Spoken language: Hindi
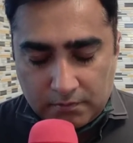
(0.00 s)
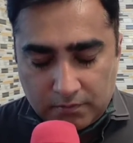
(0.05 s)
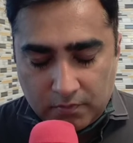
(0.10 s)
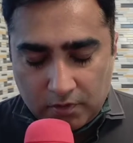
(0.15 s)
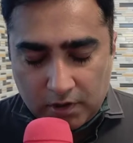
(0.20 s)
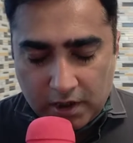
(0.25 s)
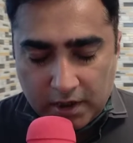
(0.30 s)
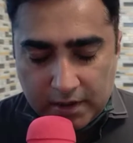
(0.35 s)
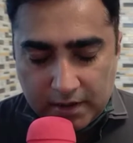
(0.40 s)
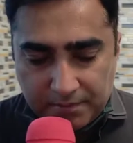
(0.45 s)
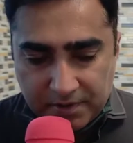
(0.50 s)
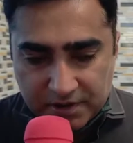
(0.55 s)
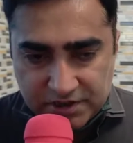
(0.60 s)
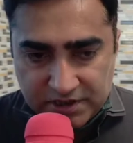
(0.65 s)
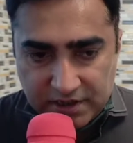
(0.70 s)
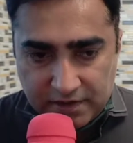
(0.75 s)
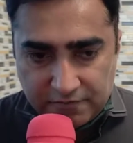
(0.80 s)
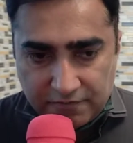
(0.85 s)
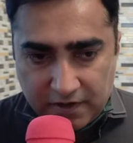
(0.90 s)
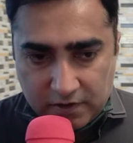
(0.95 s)
मौलाना
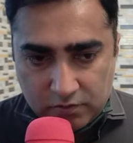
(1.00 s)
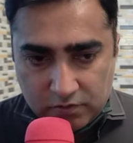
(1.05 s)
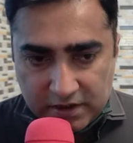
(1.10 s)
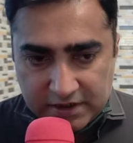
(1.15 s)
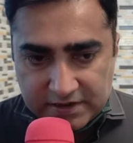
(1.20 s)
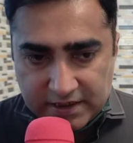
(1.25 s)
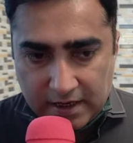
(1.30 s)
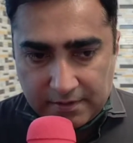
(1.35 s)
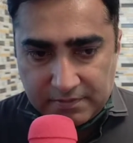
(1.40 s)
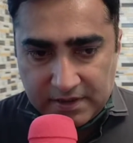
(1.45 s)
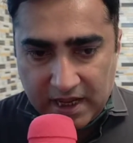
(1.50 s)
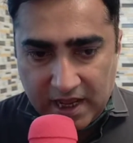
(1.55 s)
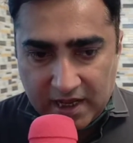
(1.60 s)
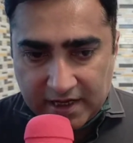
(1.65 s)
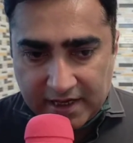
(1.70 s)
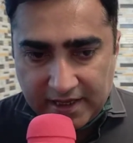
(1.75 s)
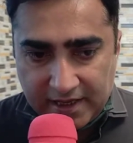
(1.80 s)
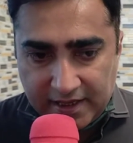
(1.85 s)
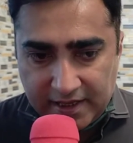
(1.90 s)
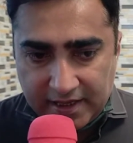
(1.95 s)
बशीर फारूकी साहब ने
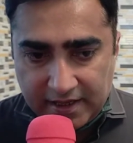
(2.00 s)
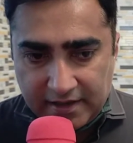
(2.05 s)
आके